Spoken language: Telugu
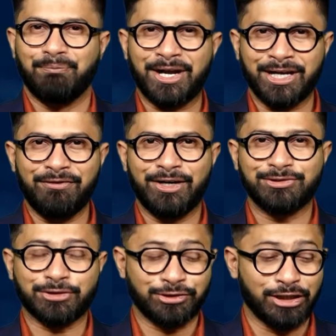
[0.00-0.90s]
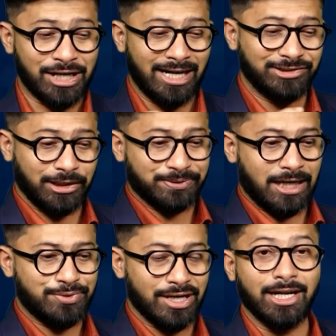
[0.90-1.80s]
మరిన్ని వీడియోస్ కోసం ఛానల్
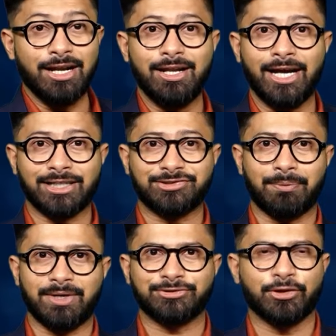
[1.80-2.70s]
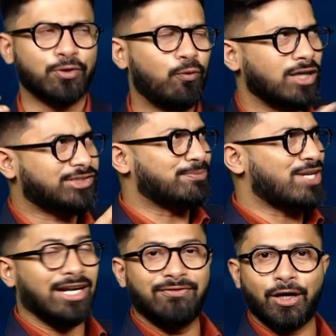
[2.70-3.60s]
సబ్స్క్రైబ్ చేయండి లేటెస్ట్ అప్డేట్స్ కోసం వాట్సాప్
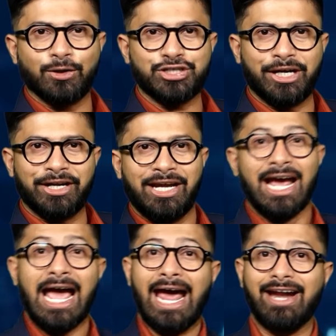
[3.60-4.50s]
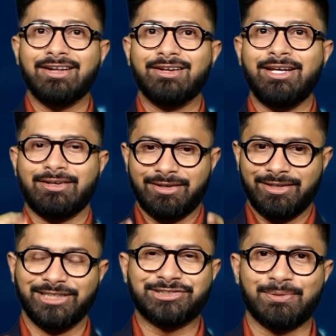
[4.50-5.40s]
ఛానల్ ఫాలో చేయండి అండ్ లింక్
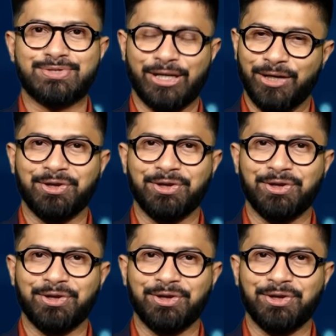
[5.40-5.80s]
డిస్క్రిప్షన్ లో